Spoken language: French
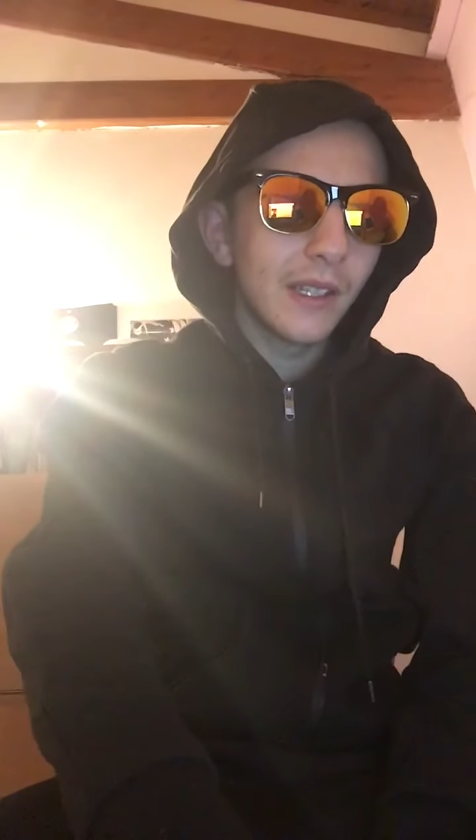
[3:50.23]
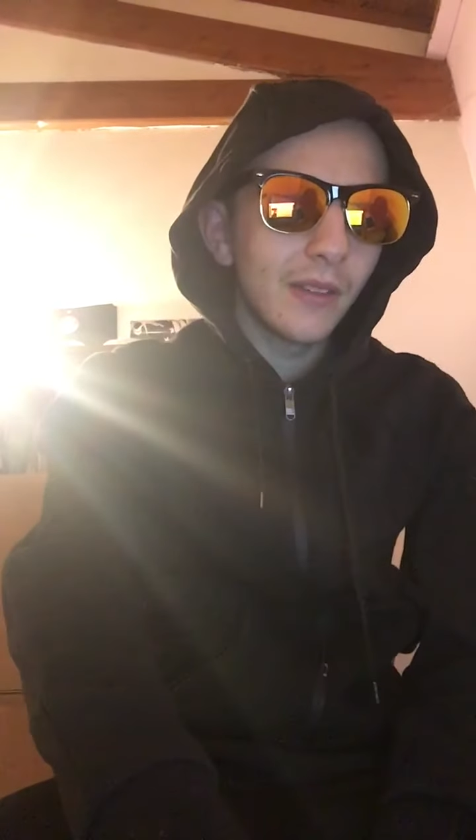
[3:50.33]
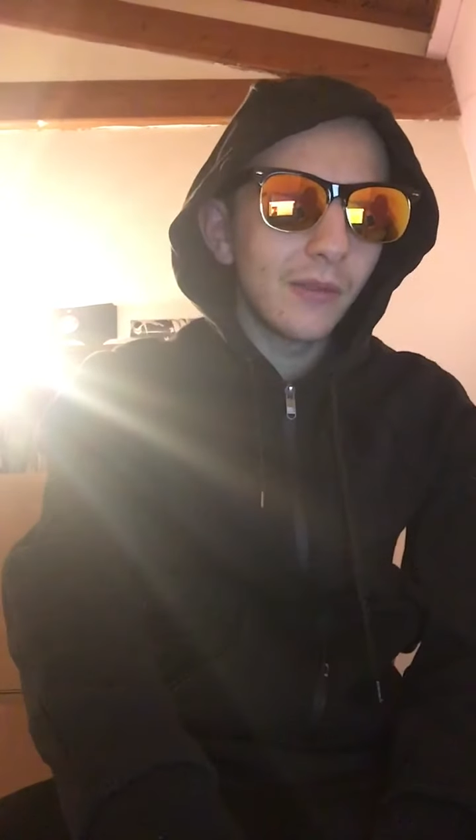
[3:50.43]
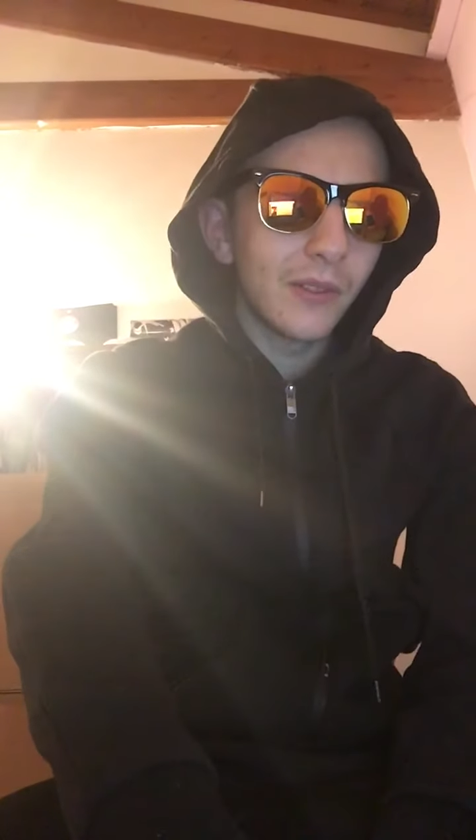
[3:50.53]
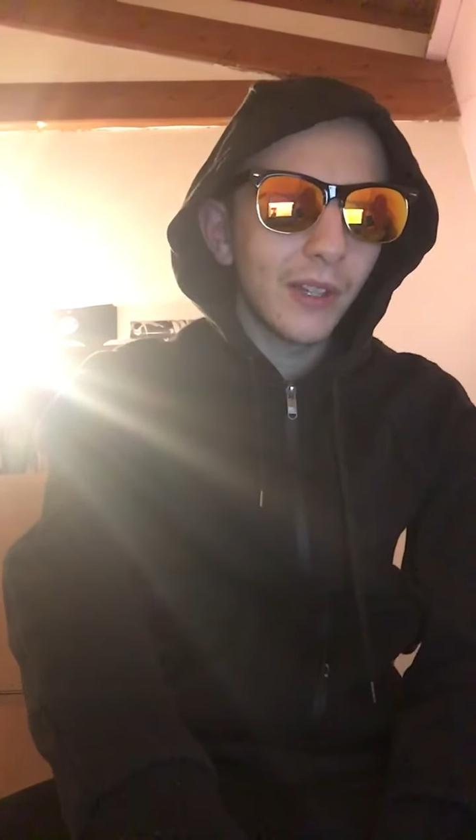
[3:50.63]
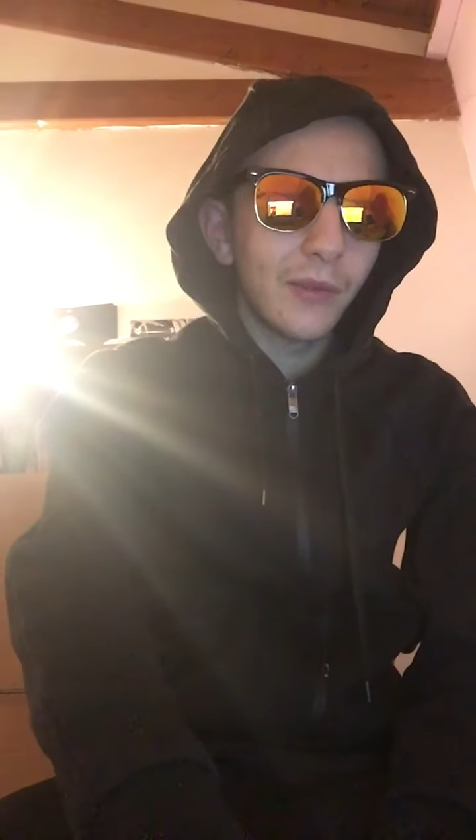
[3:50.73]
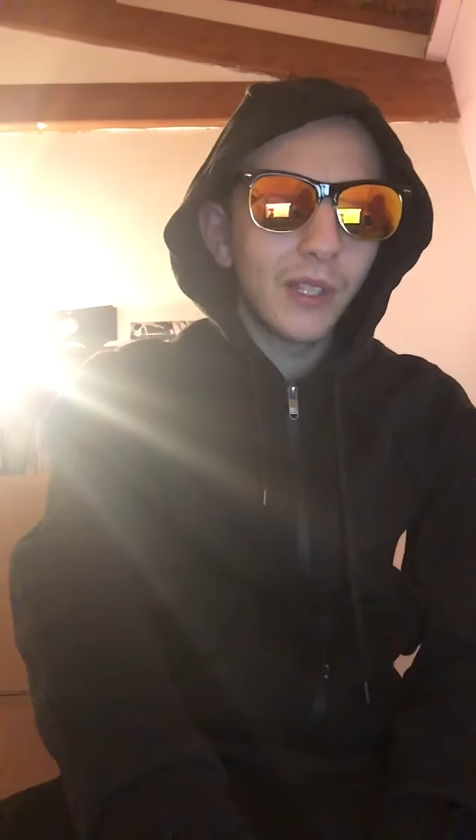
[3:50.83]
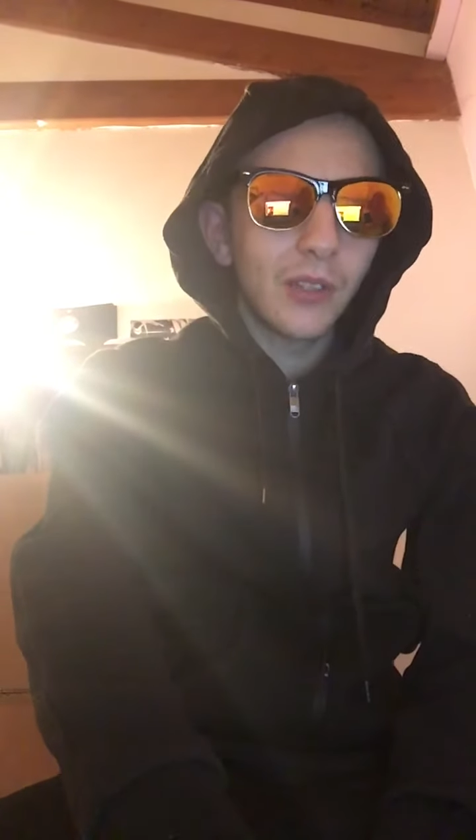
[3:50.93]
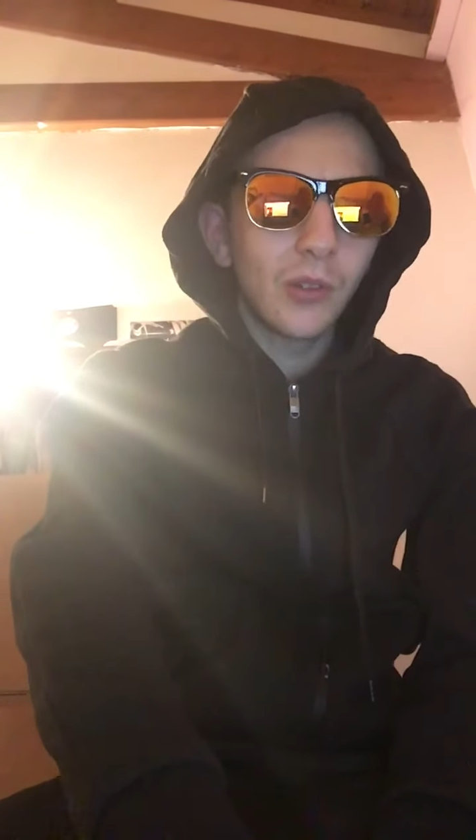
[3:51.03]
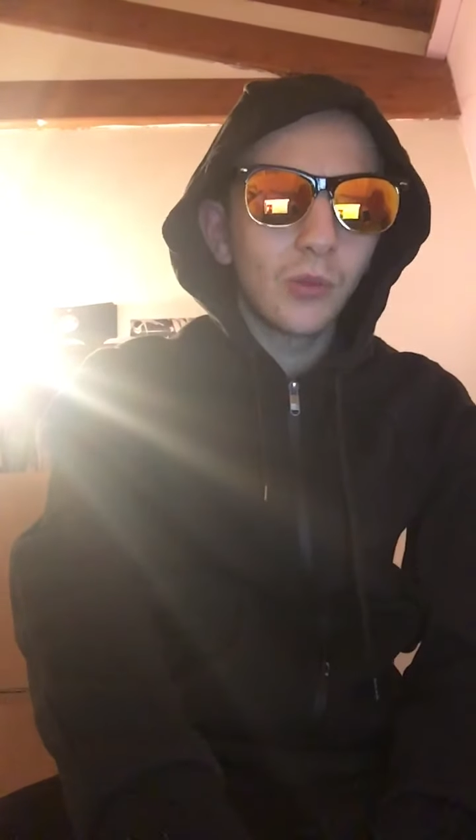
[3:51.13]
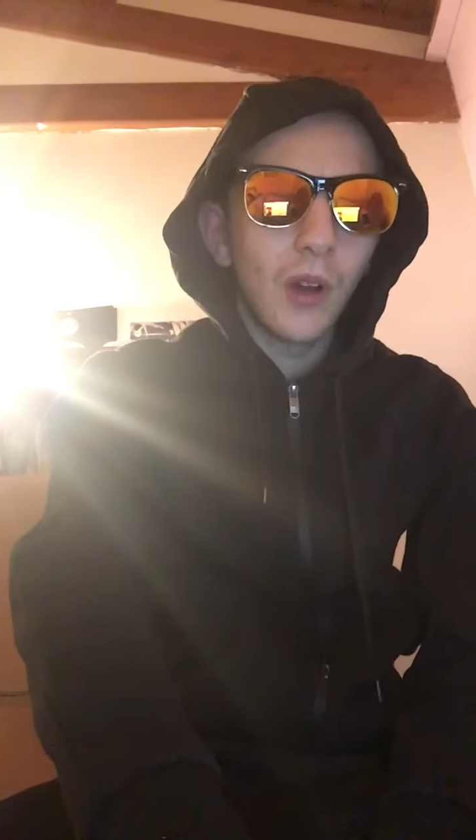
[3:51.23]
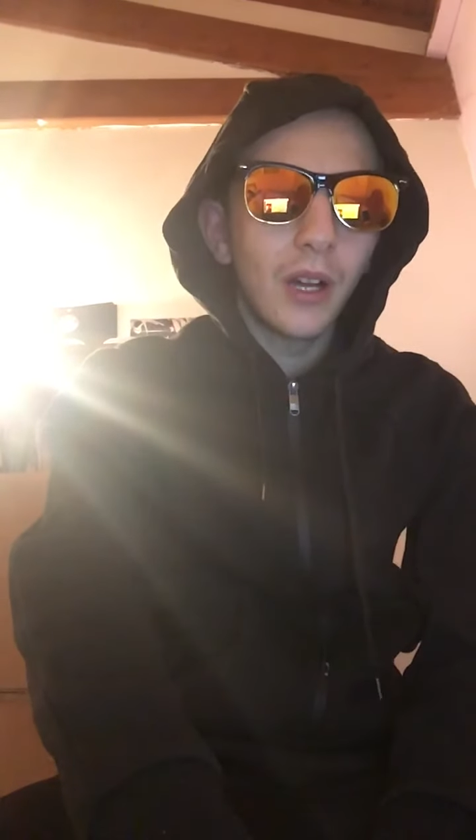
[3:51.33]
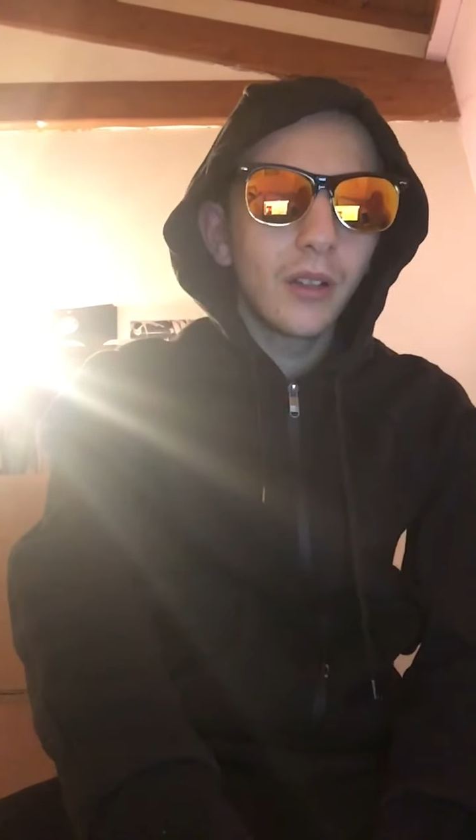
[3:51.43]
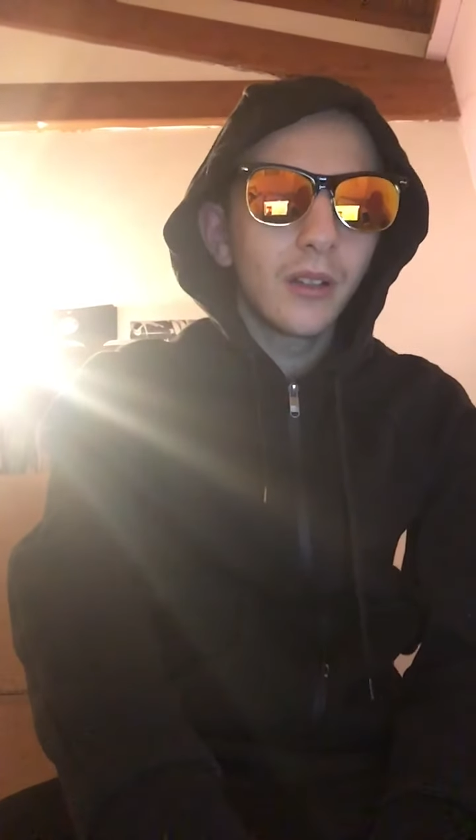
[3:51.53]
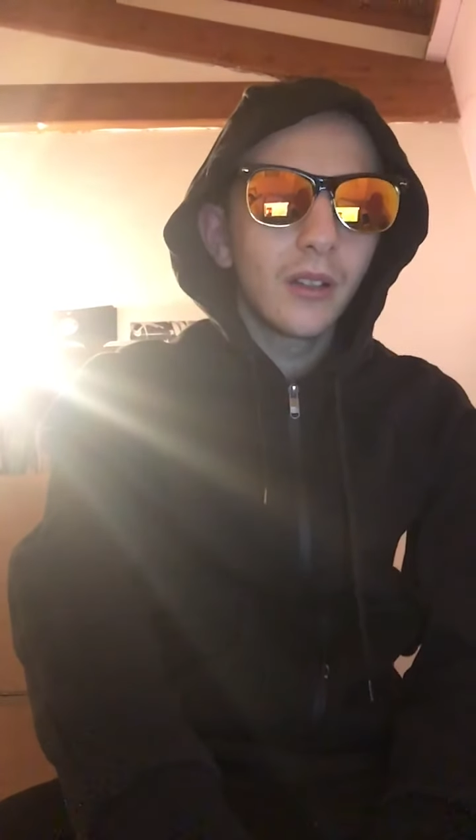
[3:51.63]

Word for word: qu'ils vont s'affronter ce soir.